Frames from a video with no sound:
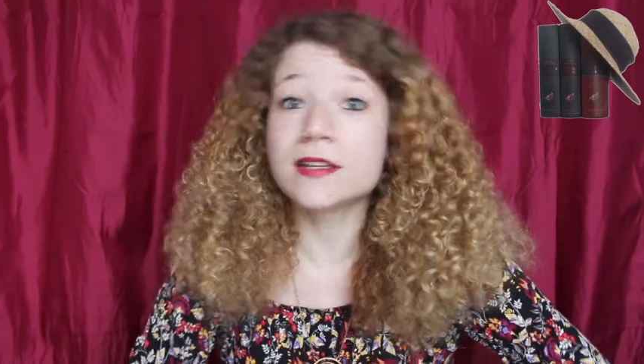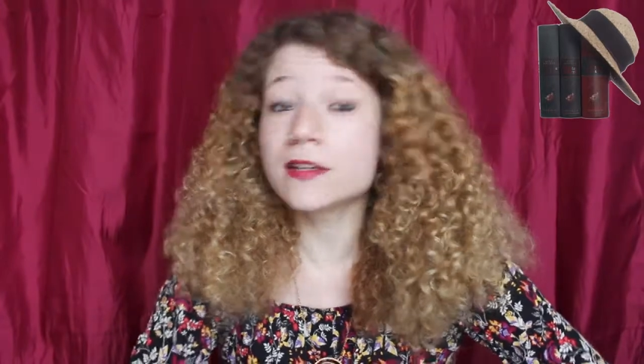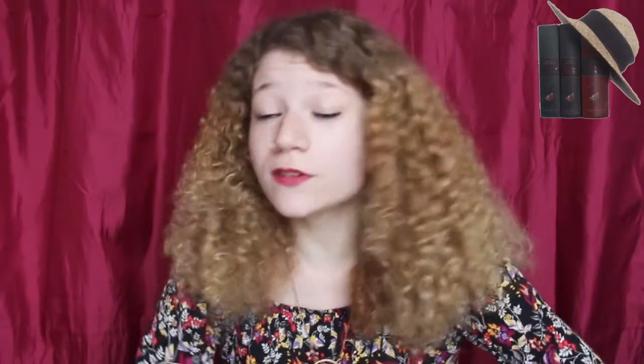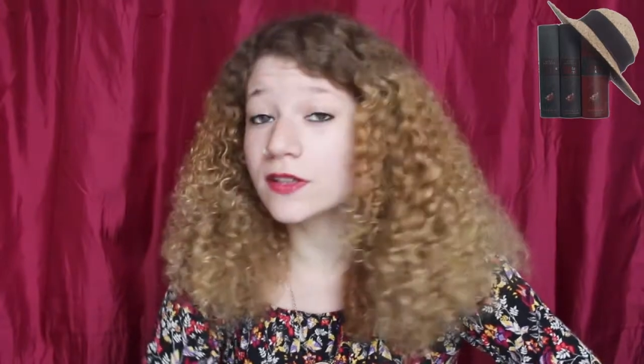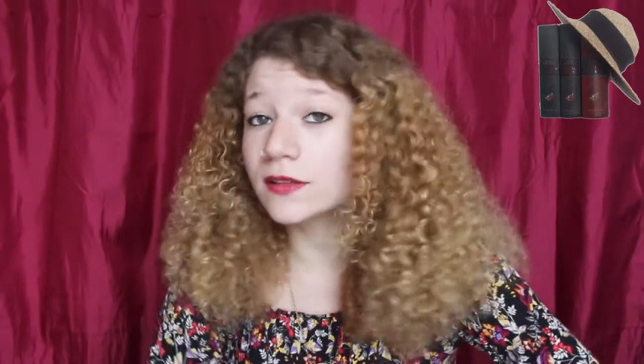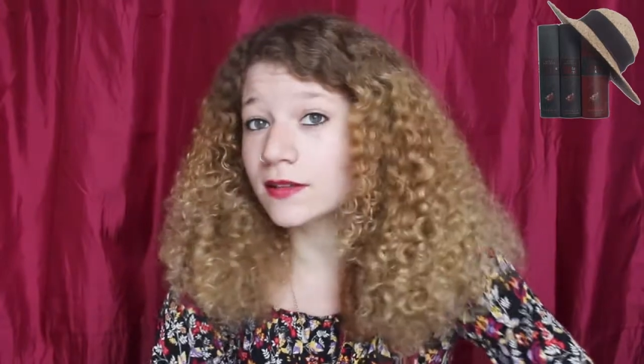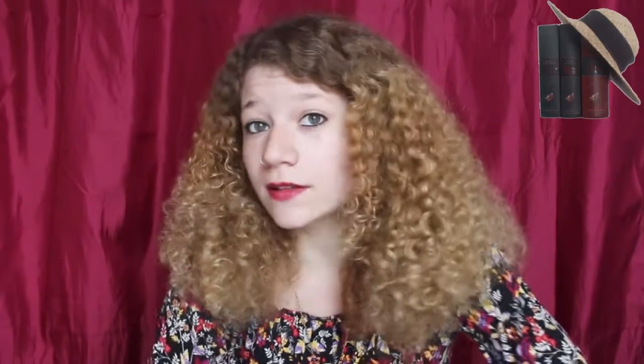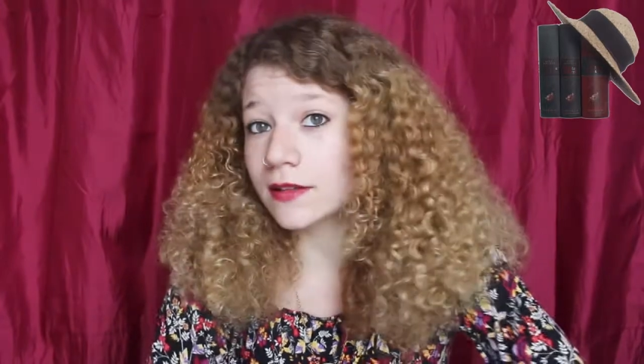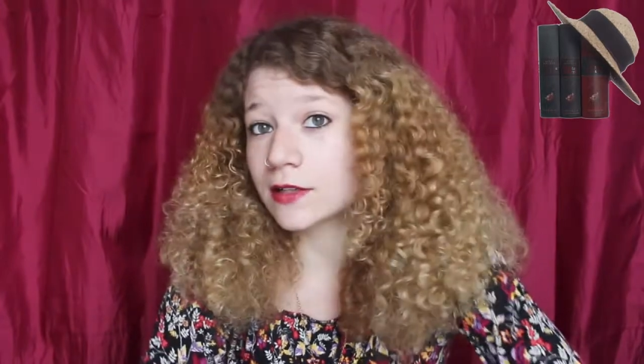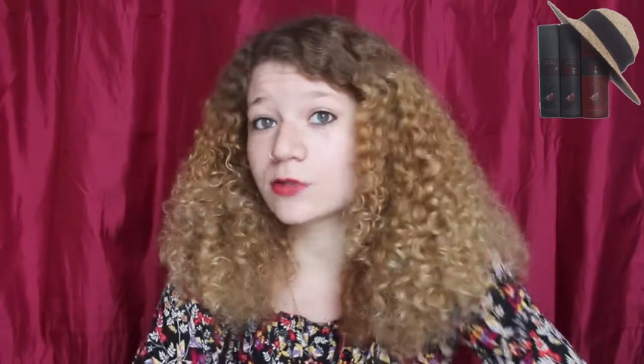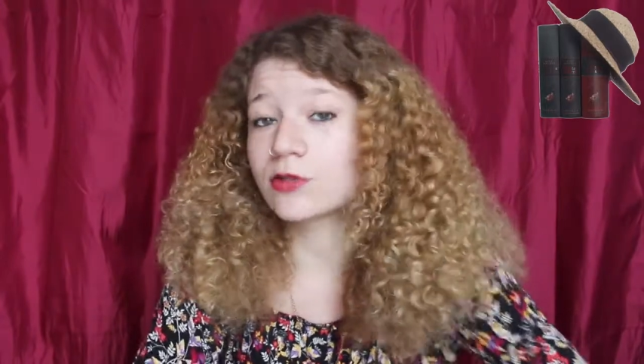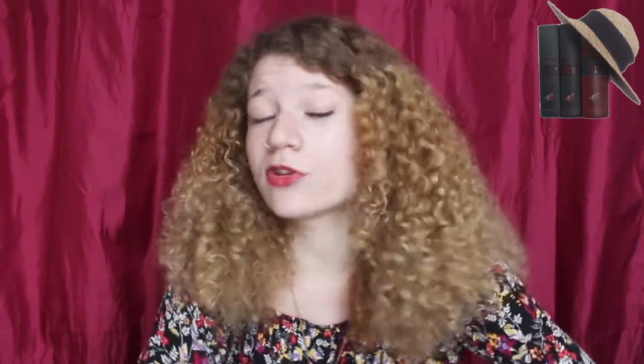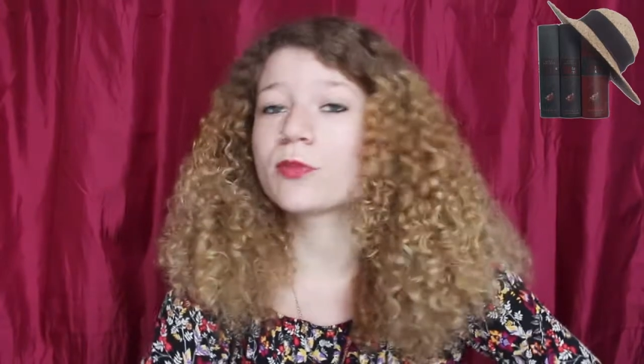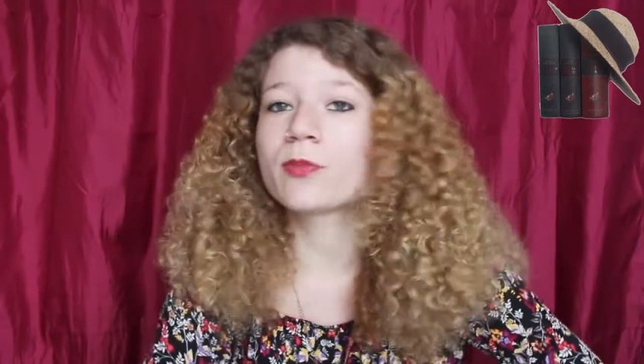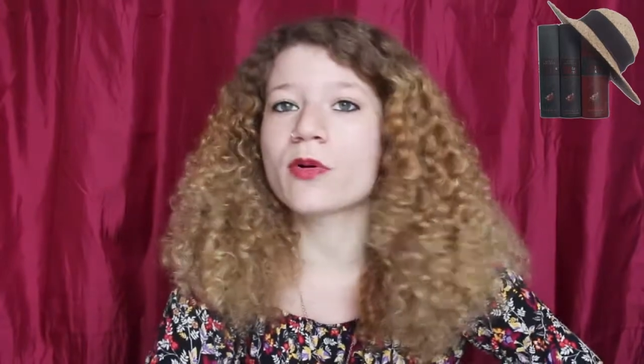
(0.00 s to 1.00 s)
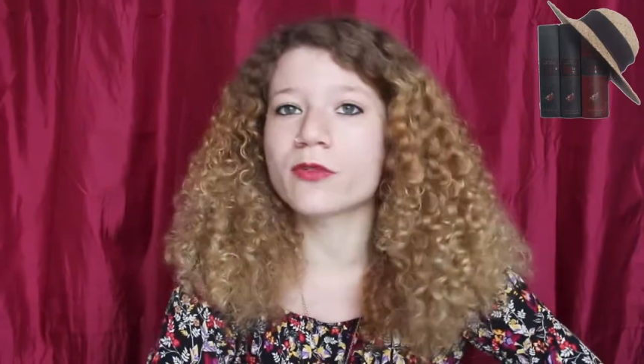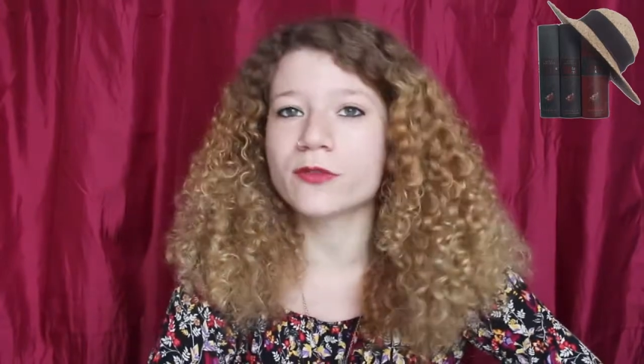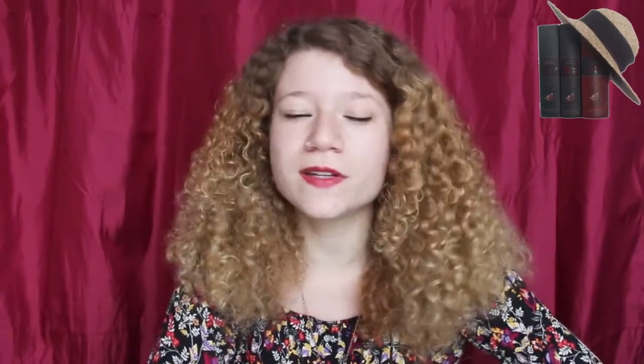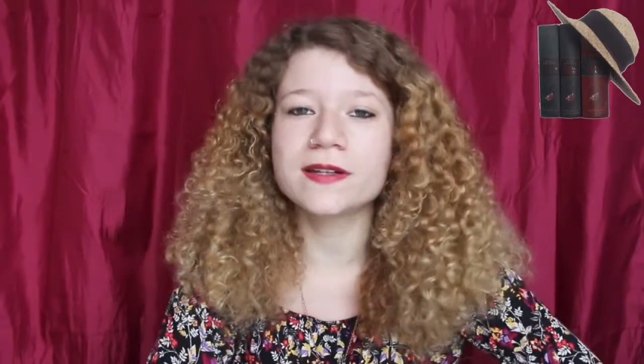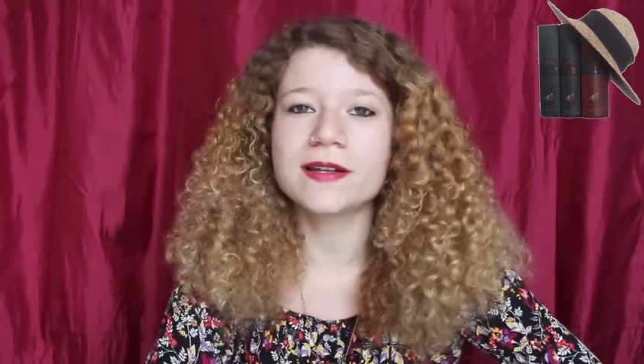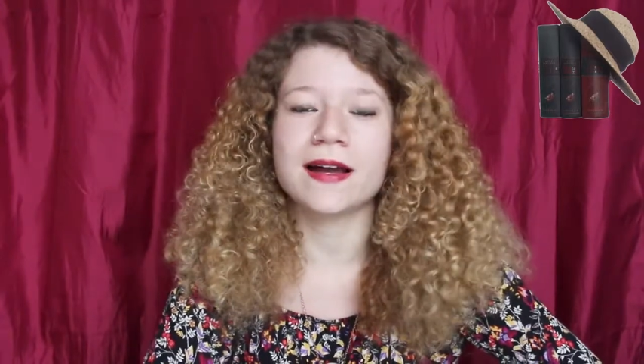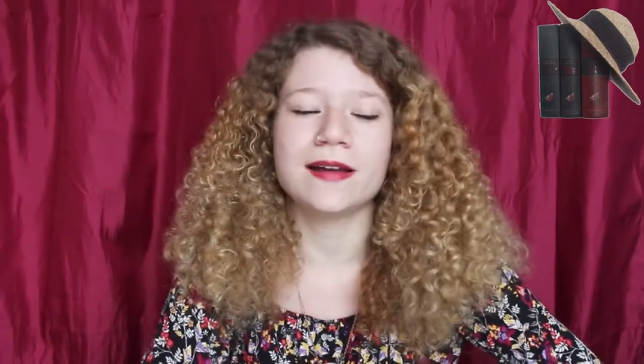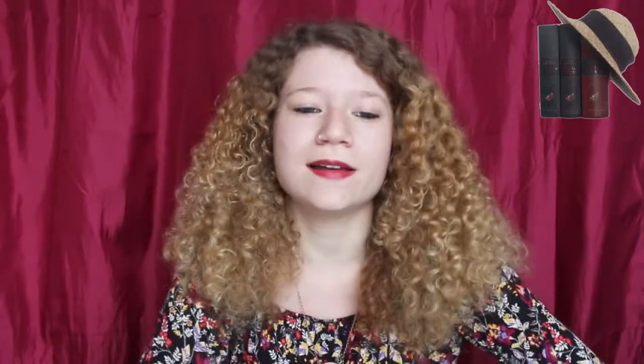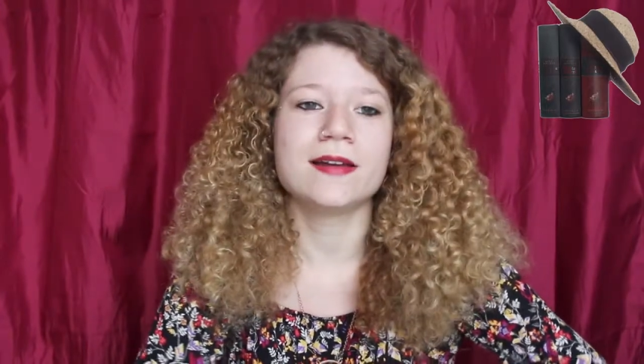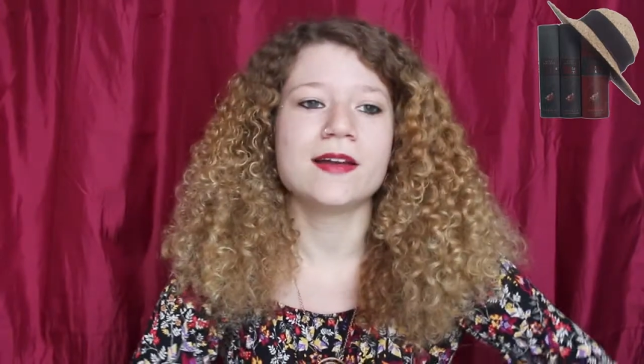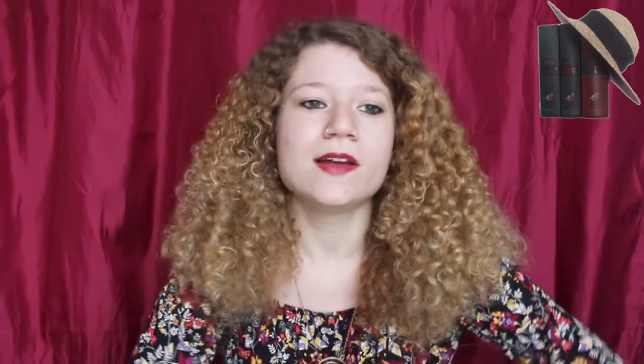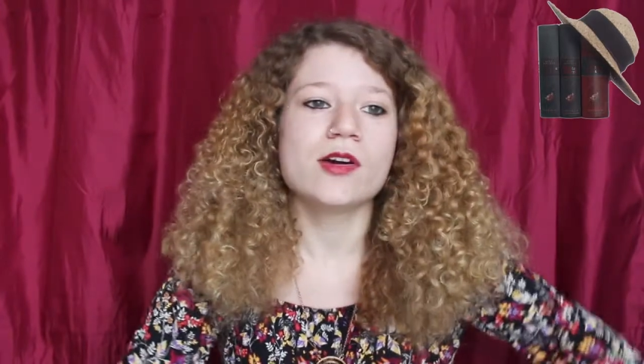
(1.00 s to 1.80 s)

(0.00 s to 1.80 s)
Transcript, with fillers: Die sind natürlich profitgeil.